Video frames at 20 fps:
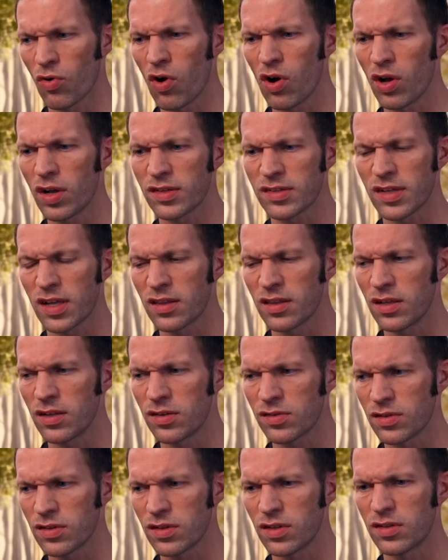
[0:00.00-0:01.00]
esa la
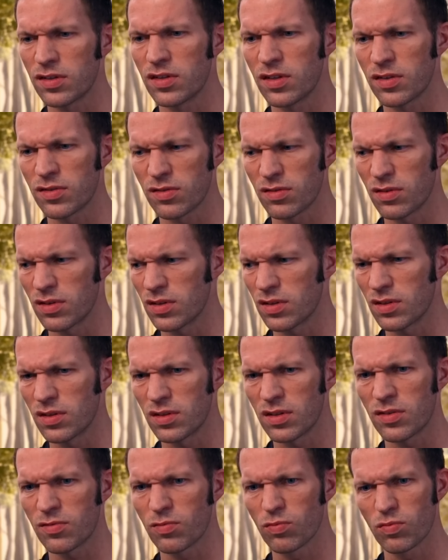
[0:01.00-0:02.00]
segunda
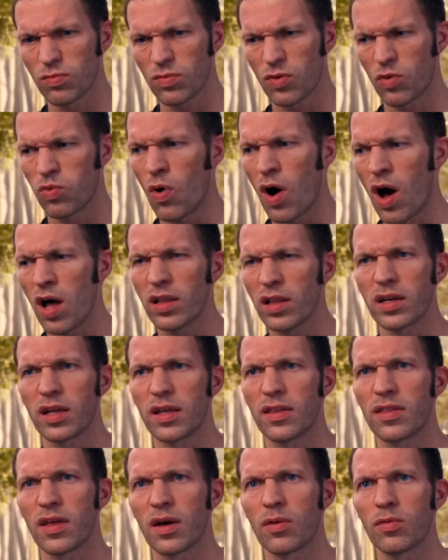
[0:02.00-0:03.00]
experiencia más significativa
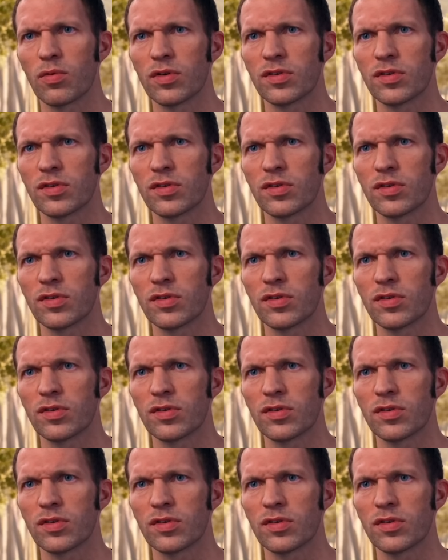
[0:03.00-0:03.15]
de su